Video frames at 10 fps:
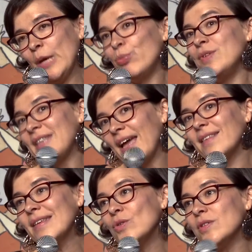Et puis, ça a
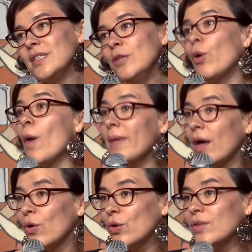été aussi une
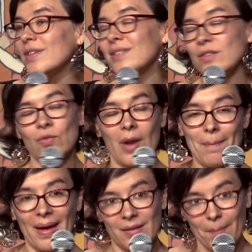première reconnaissance de la
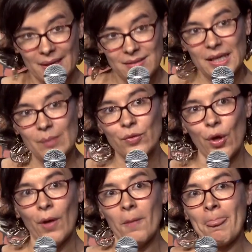part des
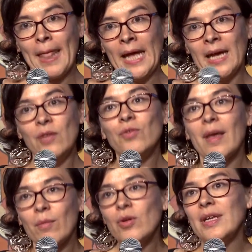prescripteurs, et
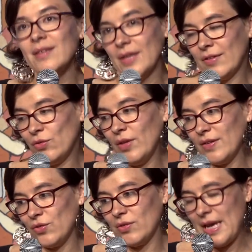notamment de l'éducation
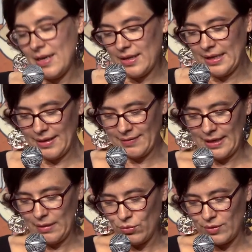nationale. Et,
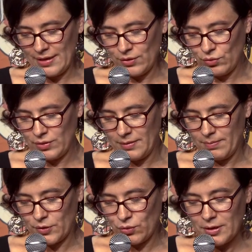Nathalie Benas
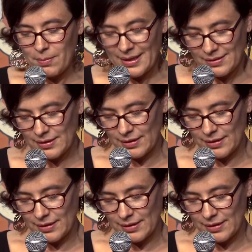souligne, bien cette